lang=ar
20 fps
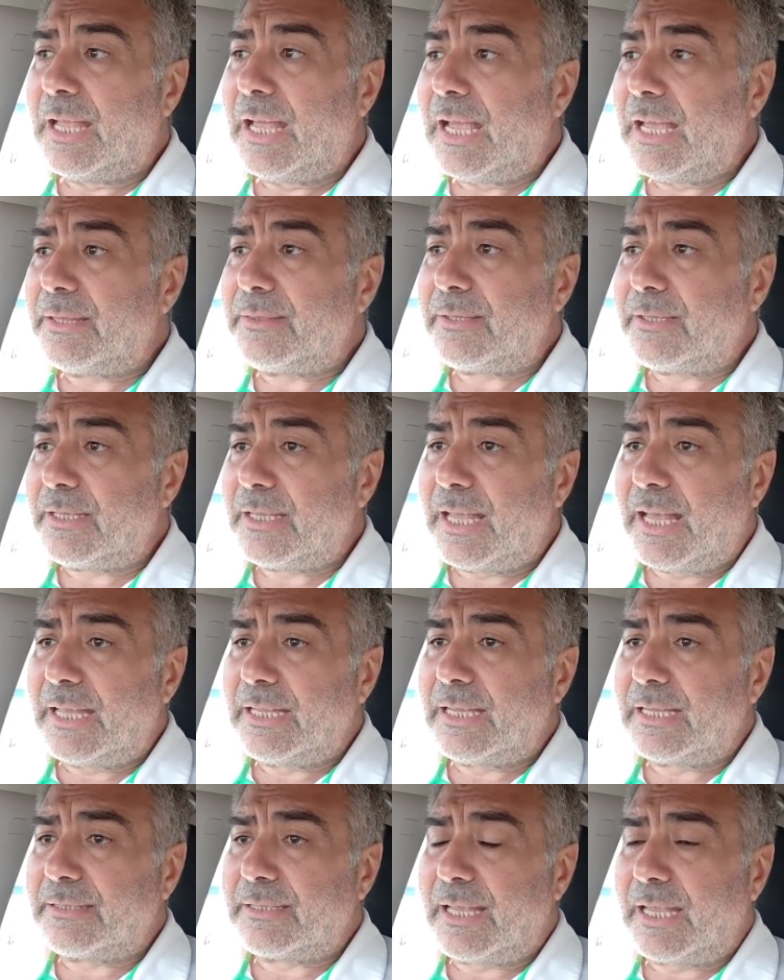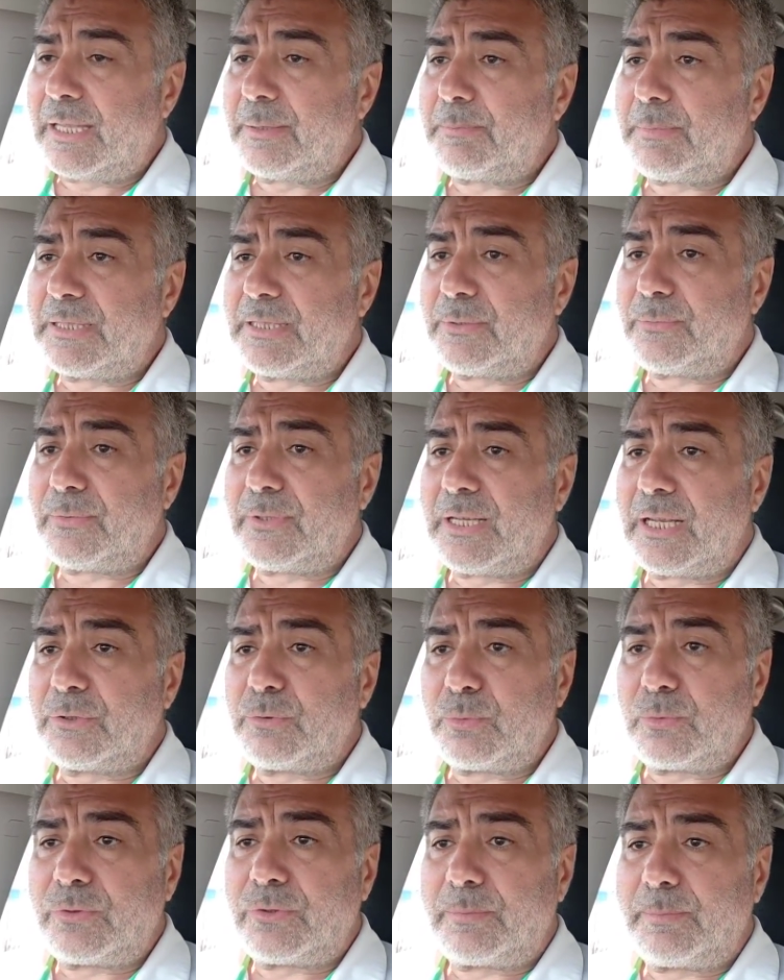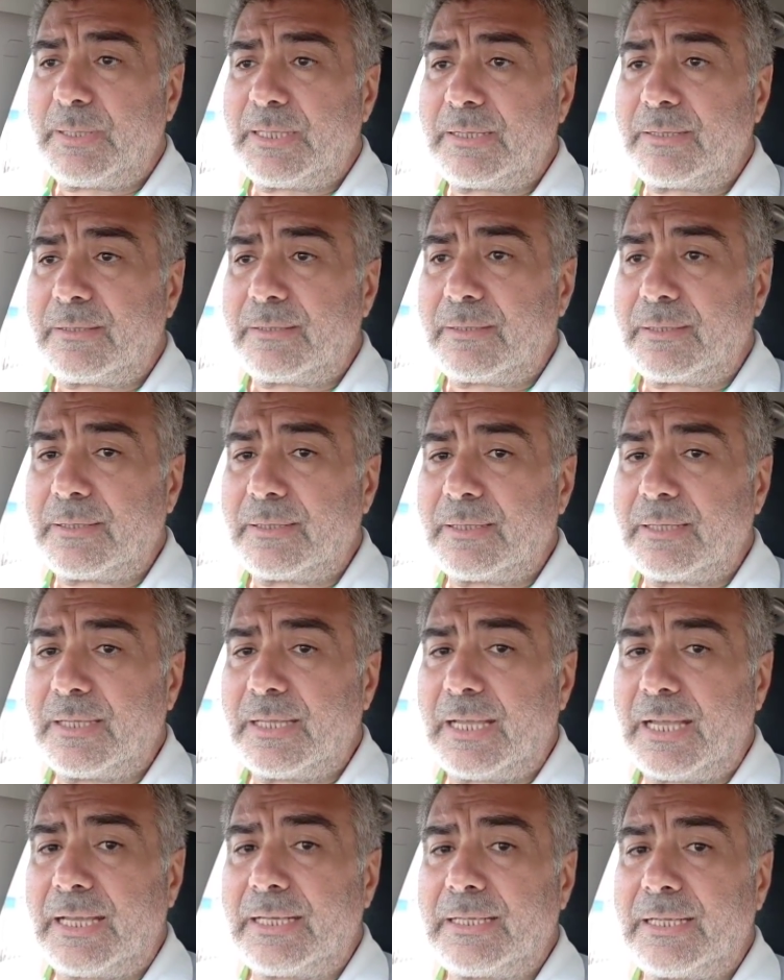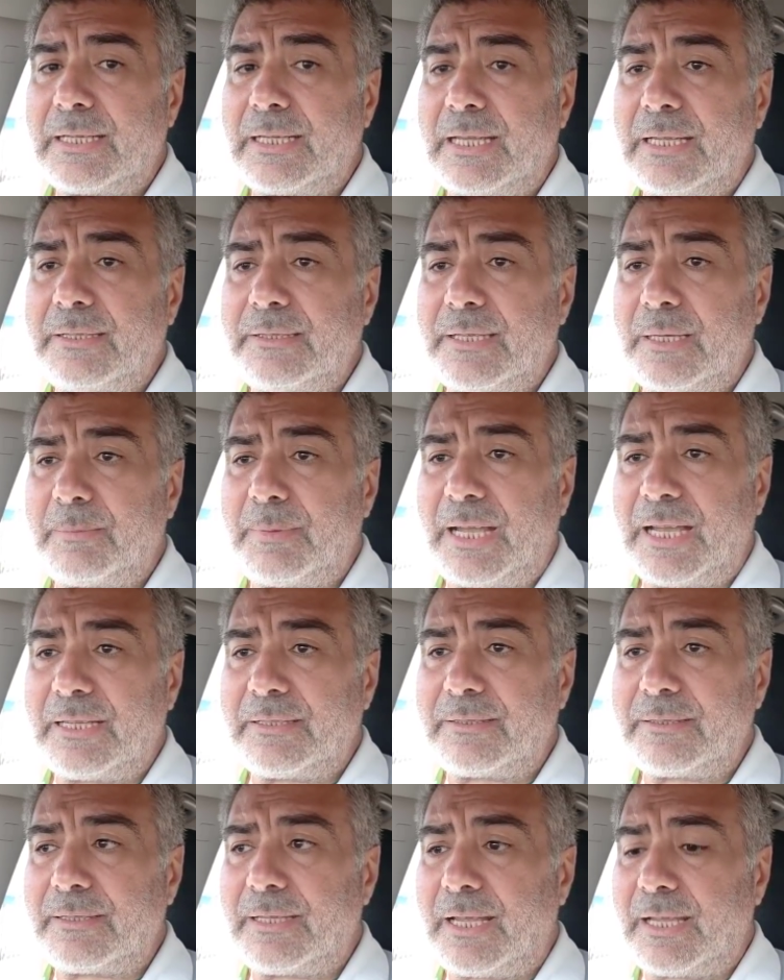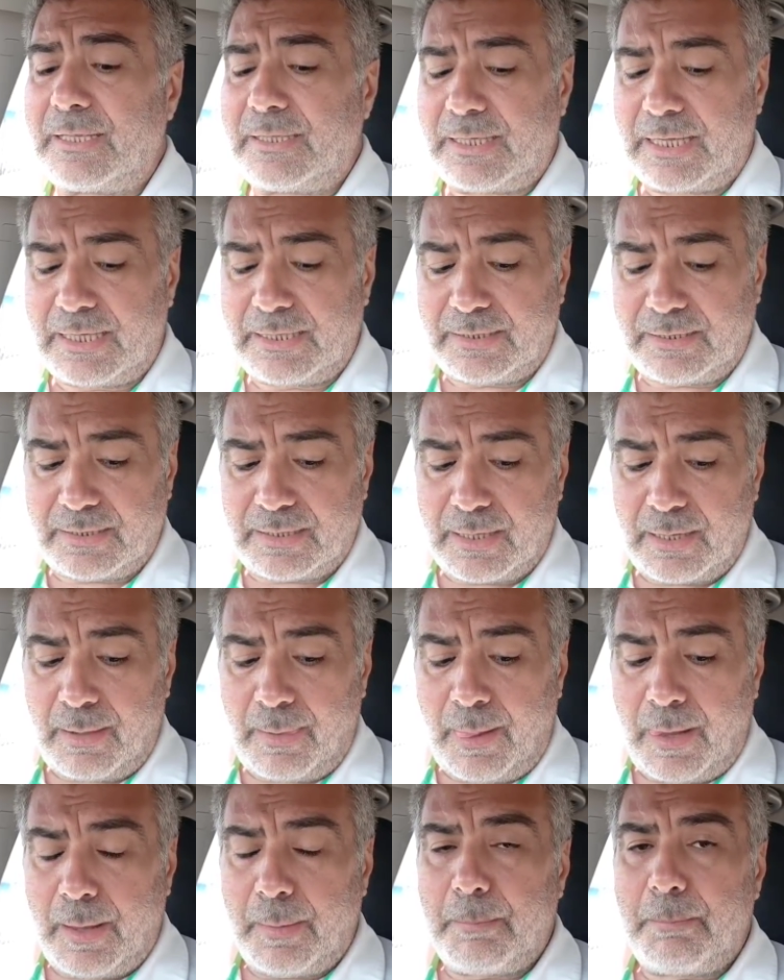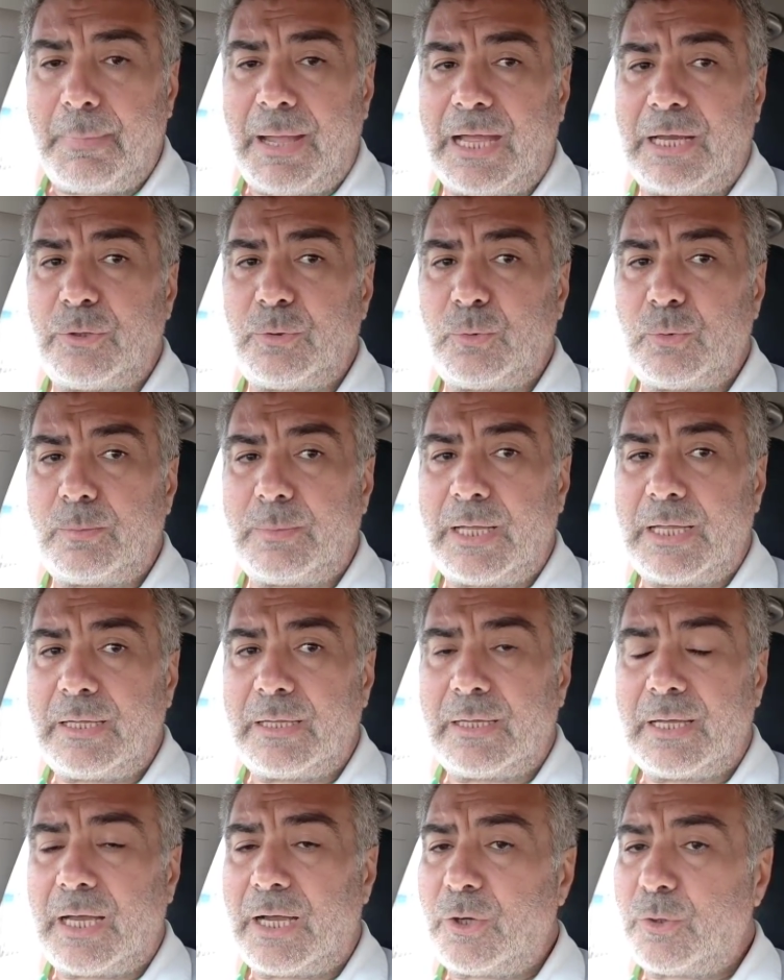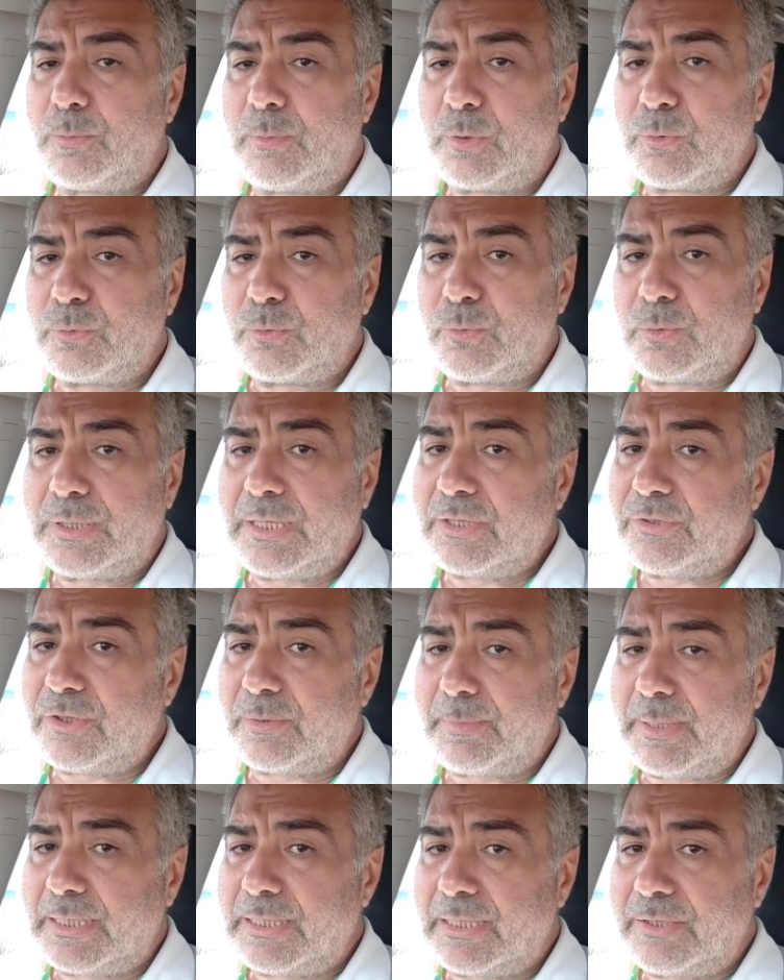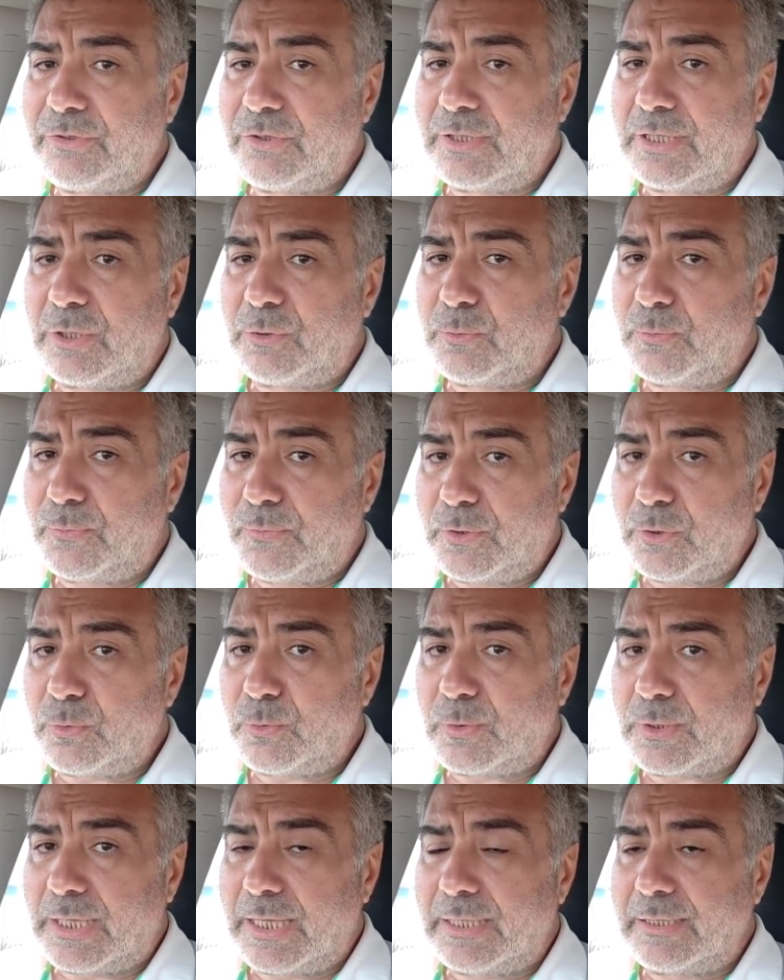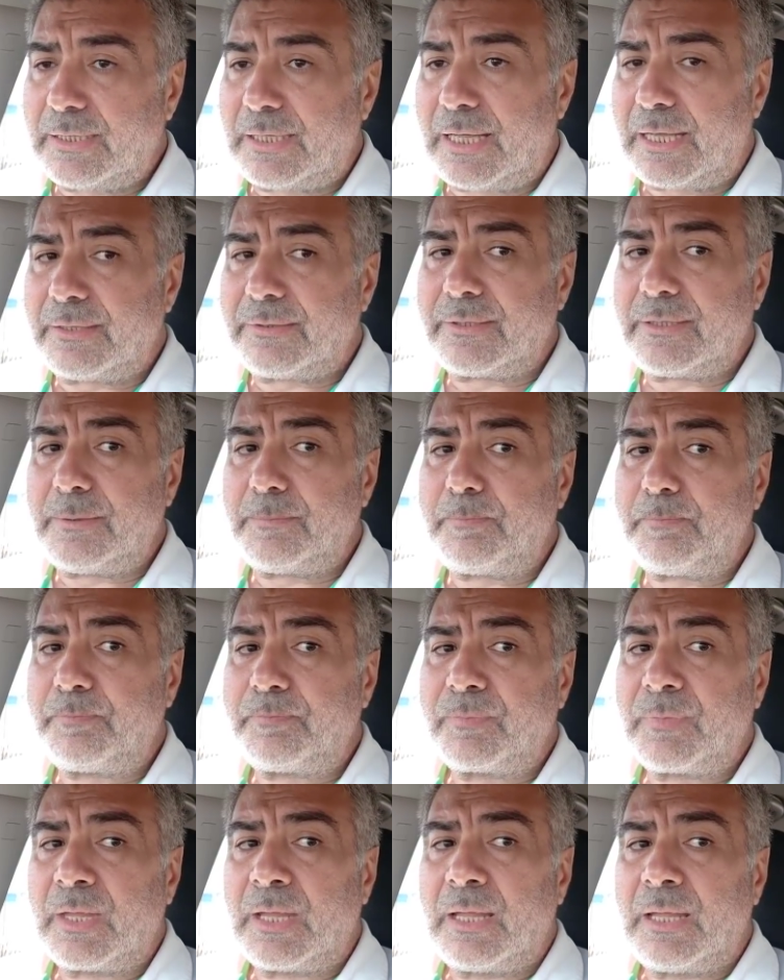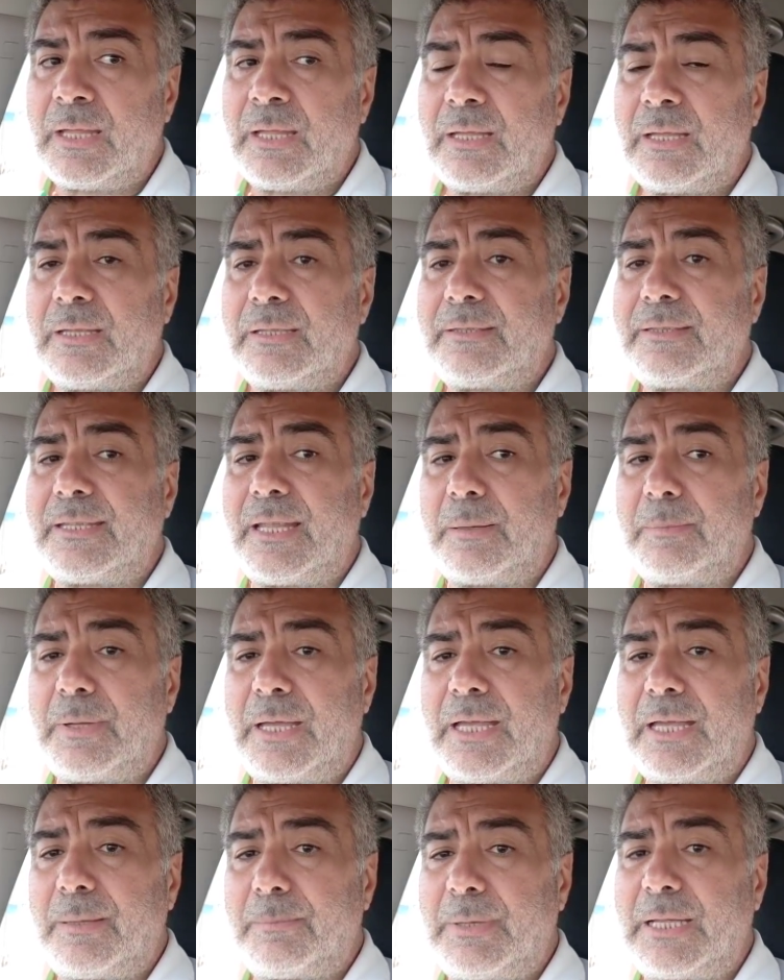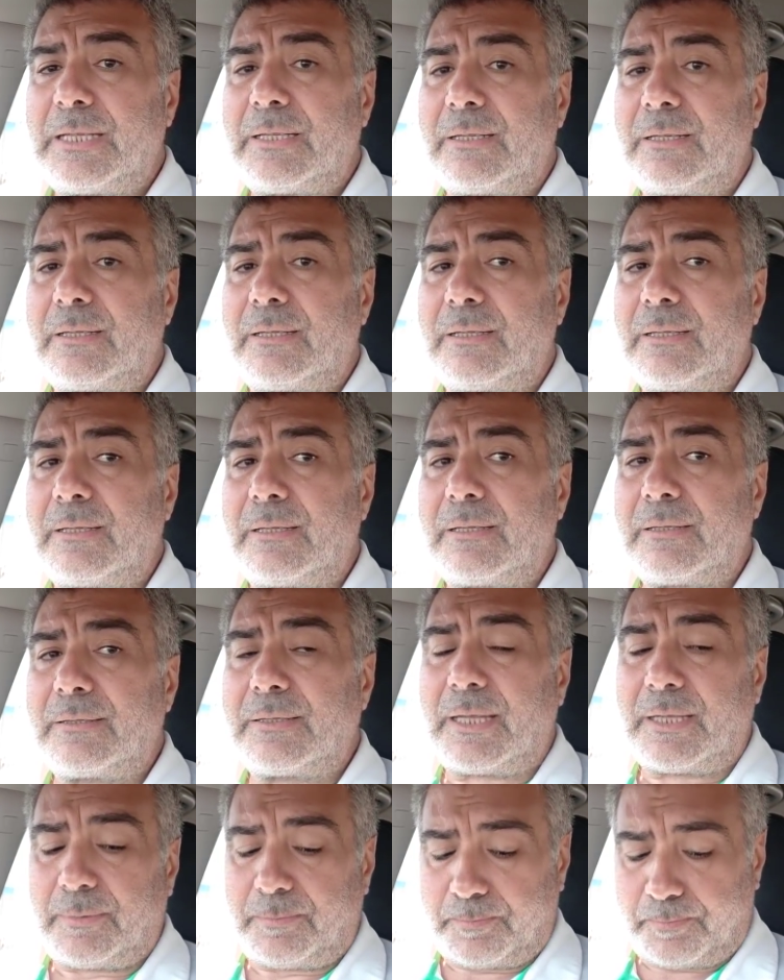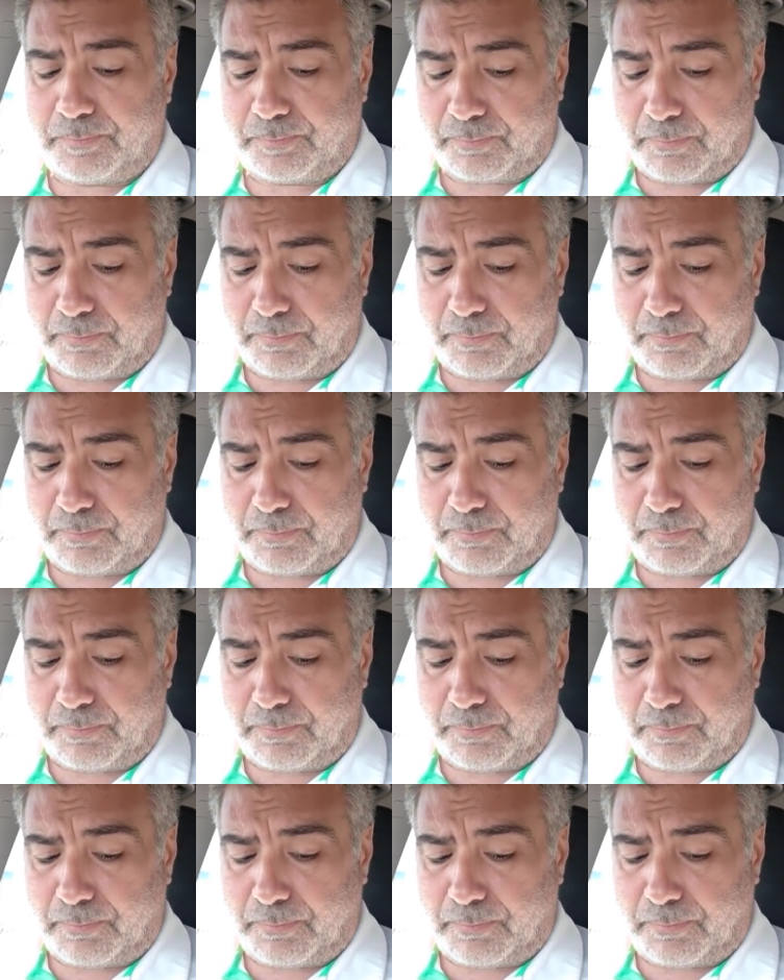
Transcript: هذه آيات أحبتي في الله تثبت أننا إذا بحثنا عن أي معلومة أو موضوع يجب أن نجده في القرآن العظيم تماما طيب